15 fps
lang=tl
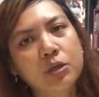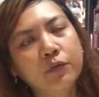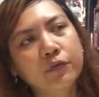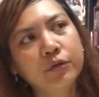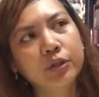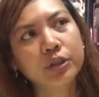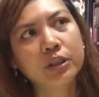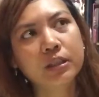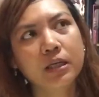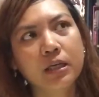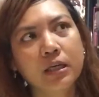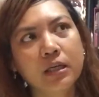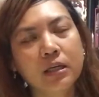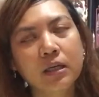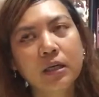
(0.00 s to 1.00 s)
So, for
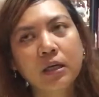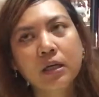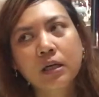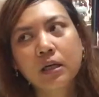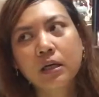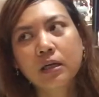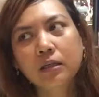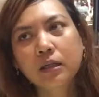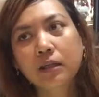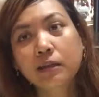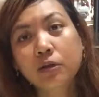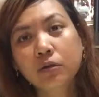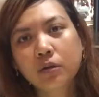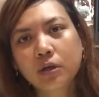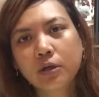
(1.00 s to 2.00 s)
today,
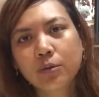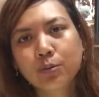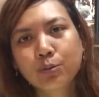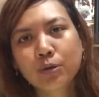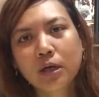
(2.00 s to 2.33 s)
tatlo na yung